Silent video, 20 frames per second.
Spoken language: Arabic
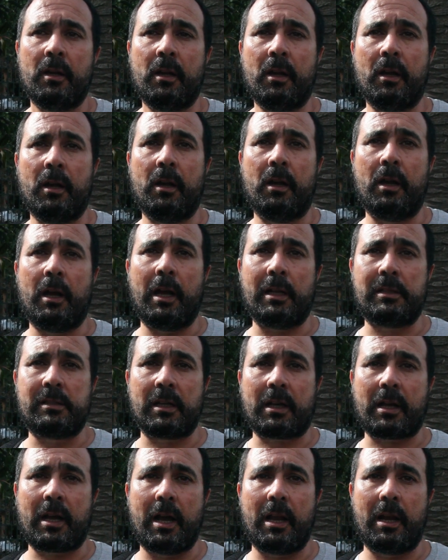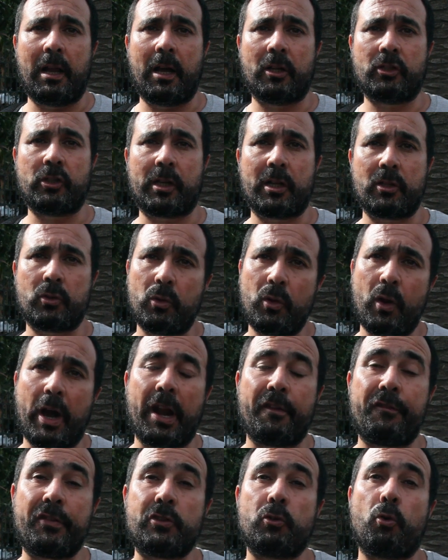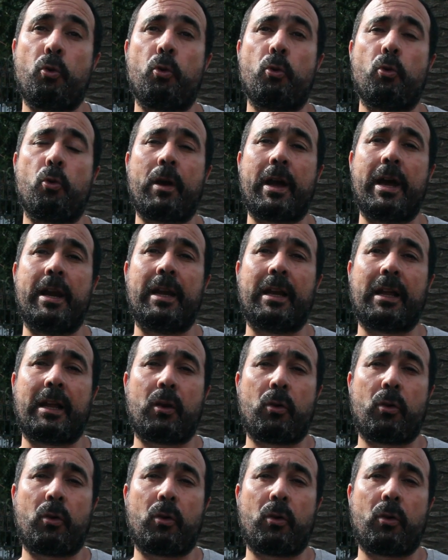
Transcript: آه، اعتقال هاجر الريسوني وعرفت خروقا